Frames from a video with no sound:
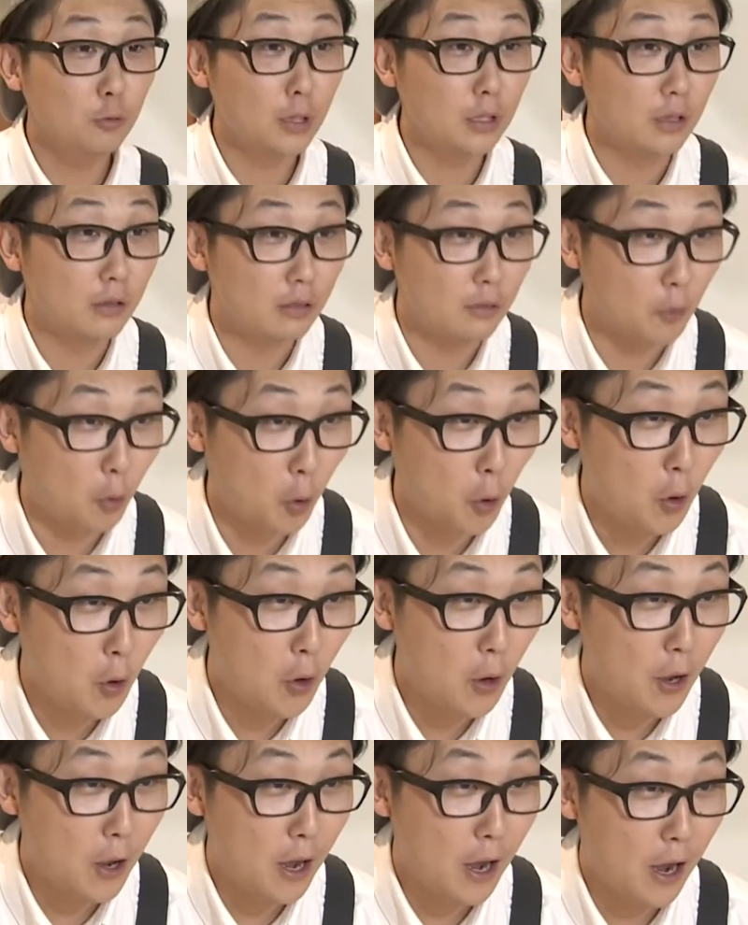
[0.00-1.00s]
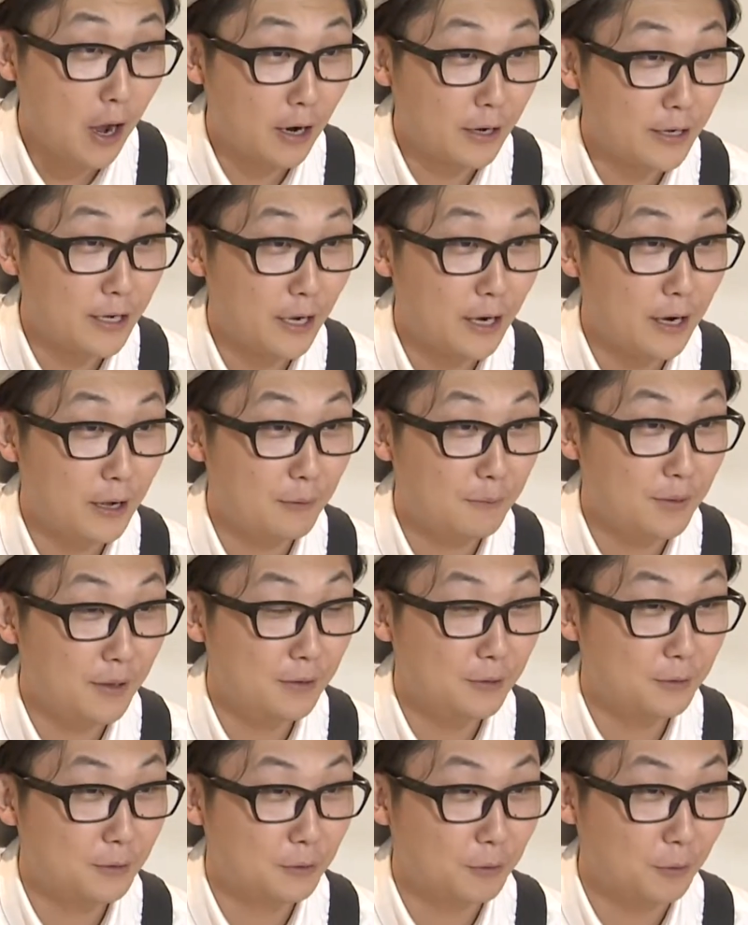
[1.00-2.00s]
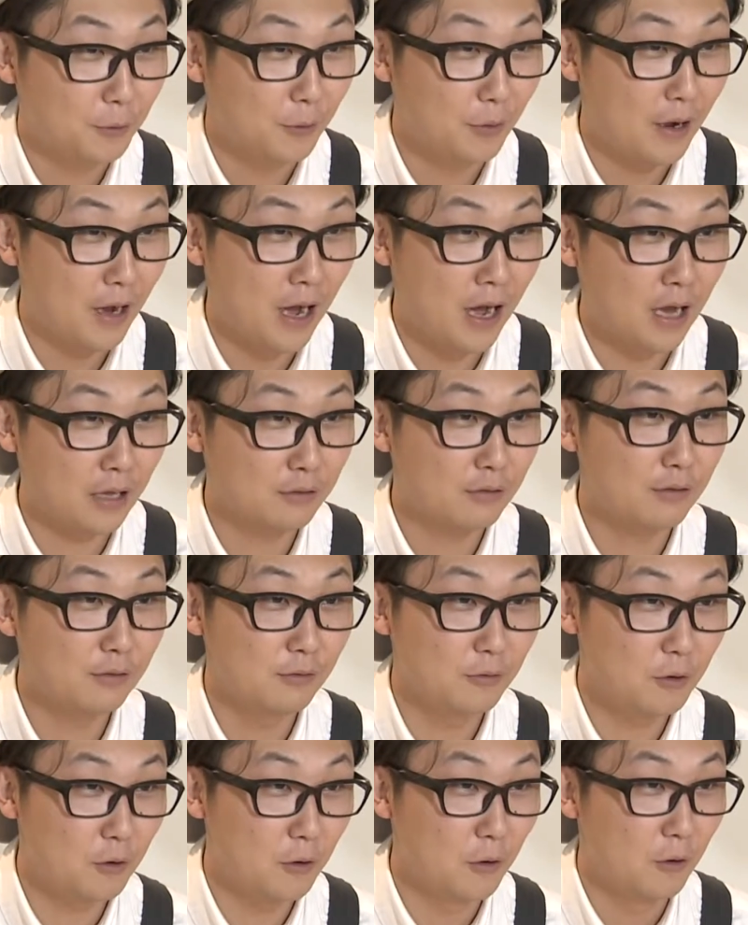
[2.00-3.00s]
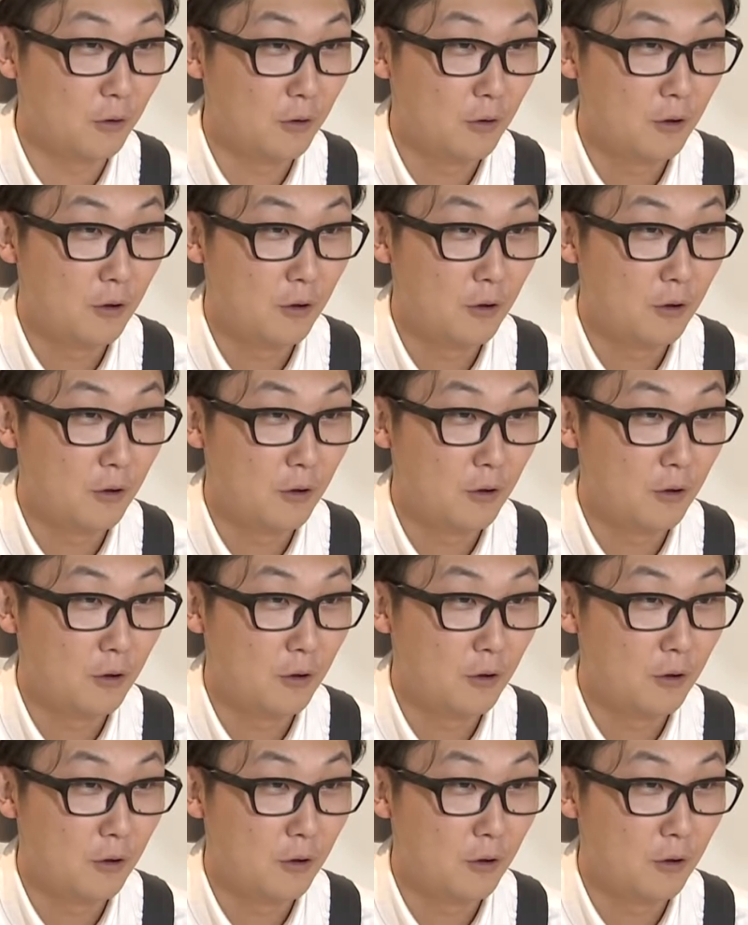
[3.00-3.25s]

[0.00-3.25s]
とはですよマキャラ弁当初の